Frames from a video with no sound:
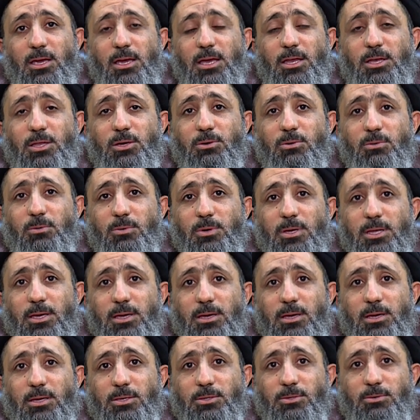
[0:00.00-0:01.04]
أن يكون
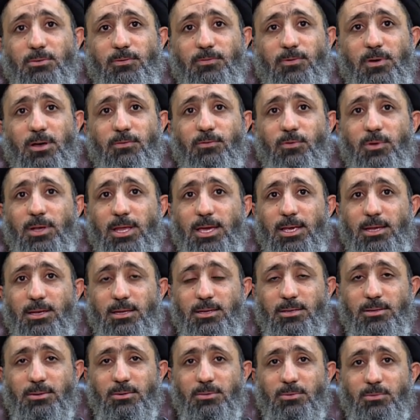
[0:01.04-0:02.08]
الزفاف
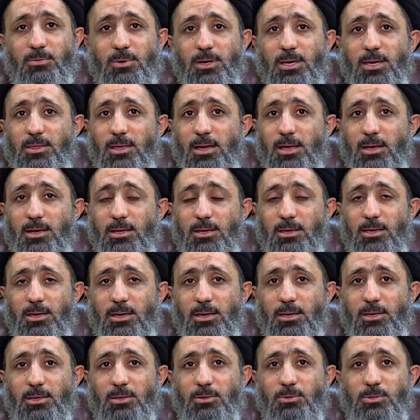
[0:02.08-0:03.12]
ليلا وكذلك
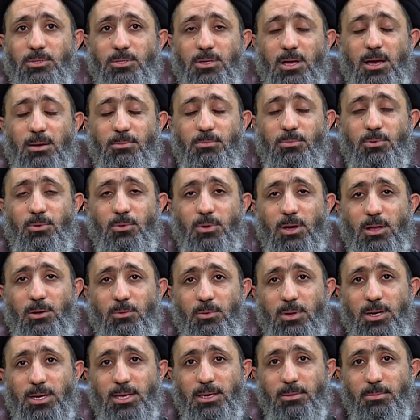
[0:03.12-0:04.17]
يستحب
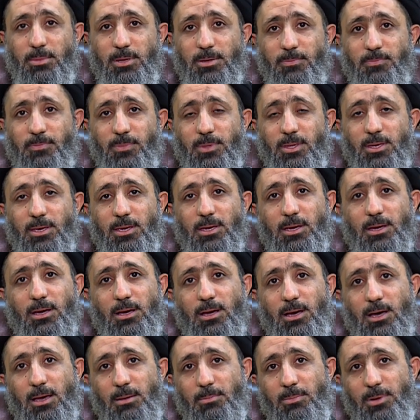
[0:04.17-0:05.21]
الوليمة
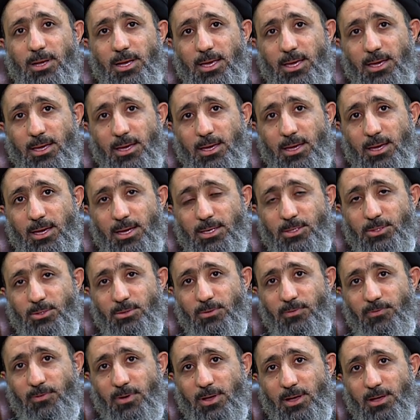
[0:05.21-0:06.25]
قبل
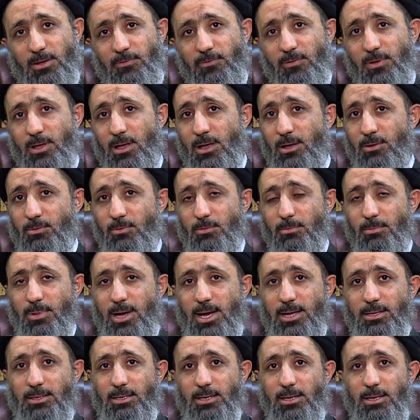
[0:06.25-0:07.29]
الزفاف أو
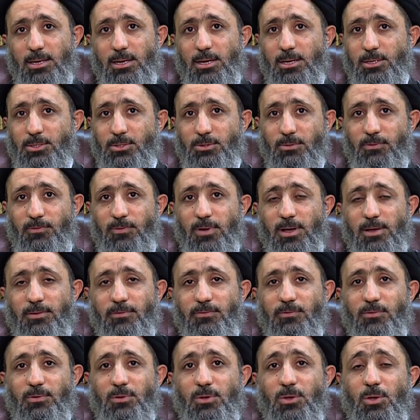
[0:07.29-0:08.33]
بعد
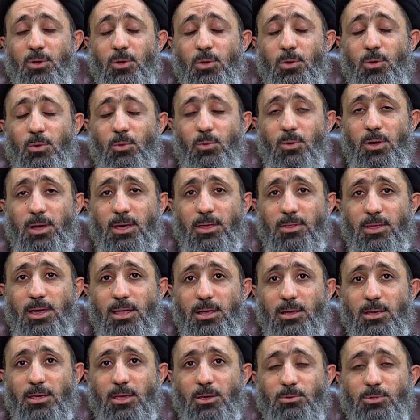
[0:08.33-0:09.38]
الزفاف
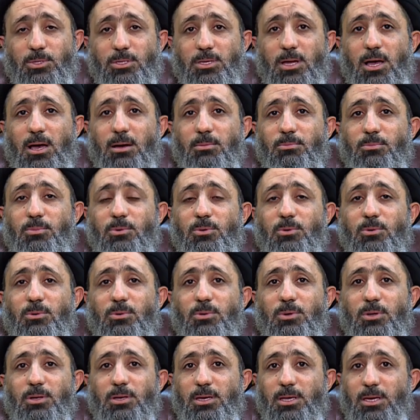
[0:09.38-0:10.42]
وكذلك يستحب
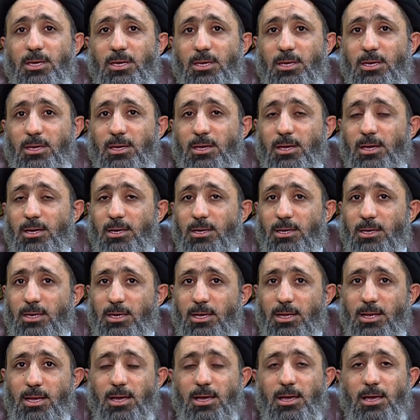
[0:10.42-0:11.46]

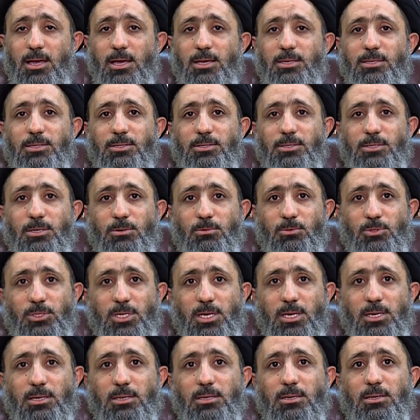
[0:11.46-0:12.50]
لكلا
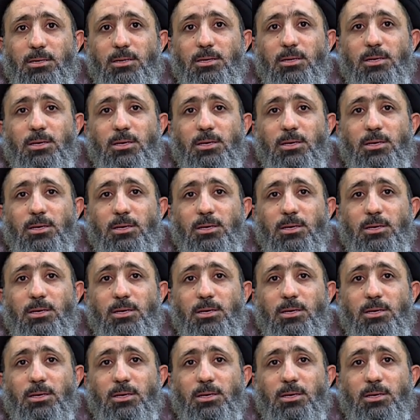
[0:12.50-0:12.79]
الزوجين